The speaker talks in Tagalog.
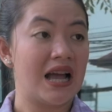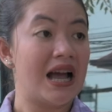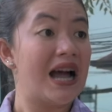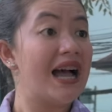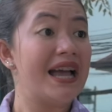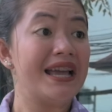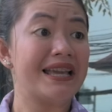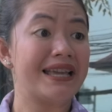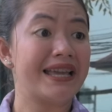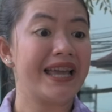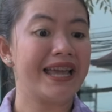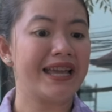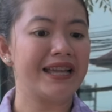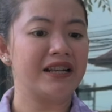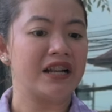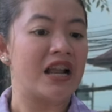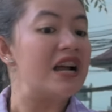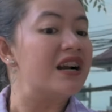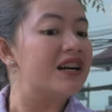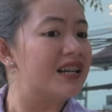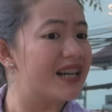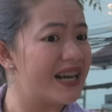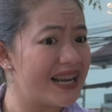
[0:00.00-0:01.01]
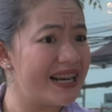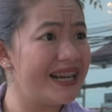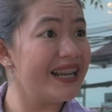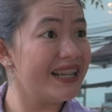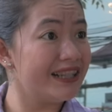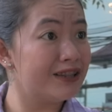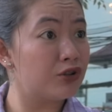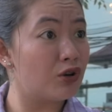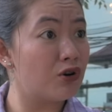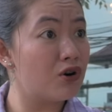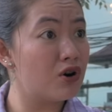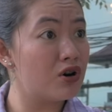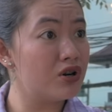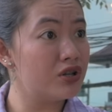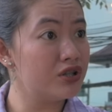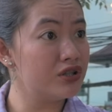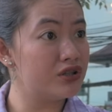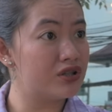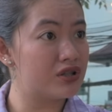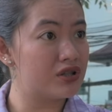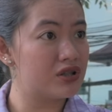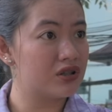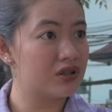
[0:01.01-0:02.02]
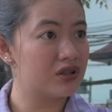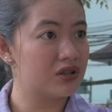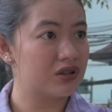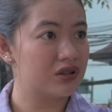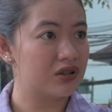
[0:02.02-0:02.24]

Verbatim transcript: I can't! Really, Tones?